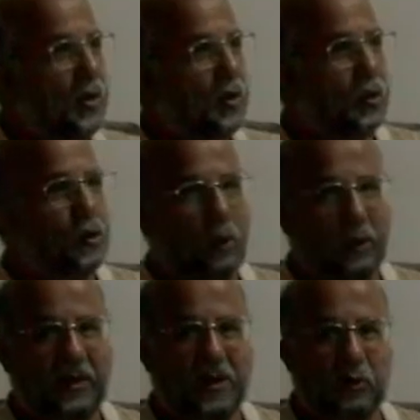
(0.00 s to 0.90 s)

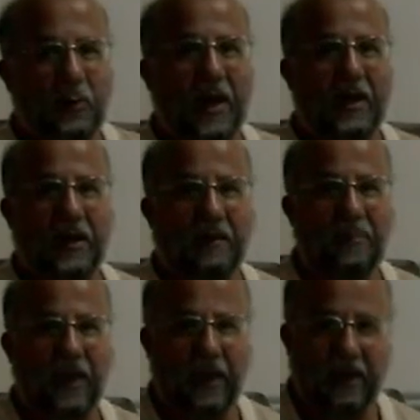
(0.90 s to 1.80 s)
Rükûunda Subhane
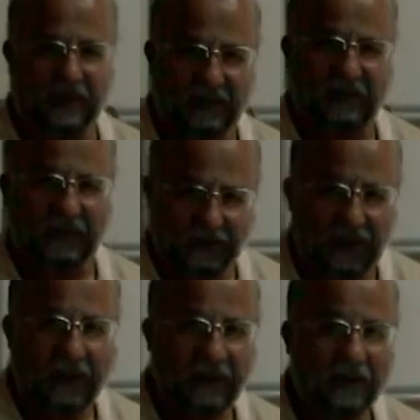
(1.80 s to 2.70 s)
Rabbiyel Azim
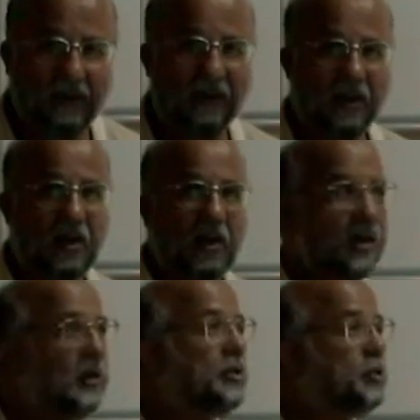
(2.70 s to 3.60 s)
dedi.
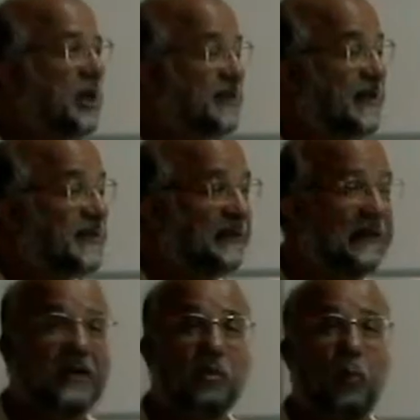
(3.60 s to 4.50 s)

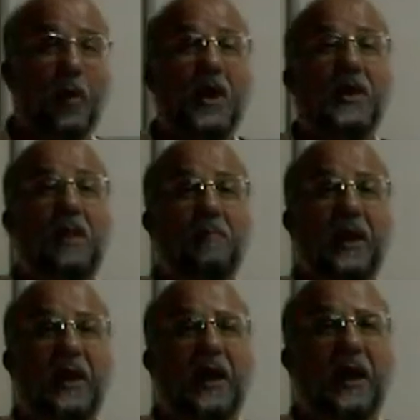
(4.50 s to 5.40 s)
Secdesinde de Subhane
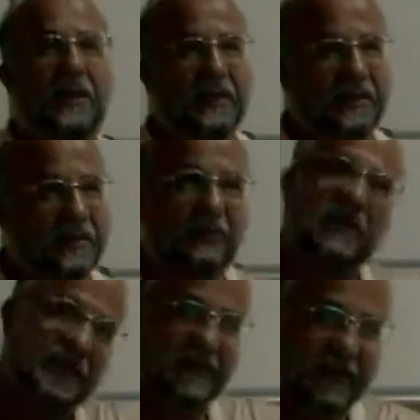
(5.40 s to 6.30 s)
Rabbiyel A'la dedi ve siz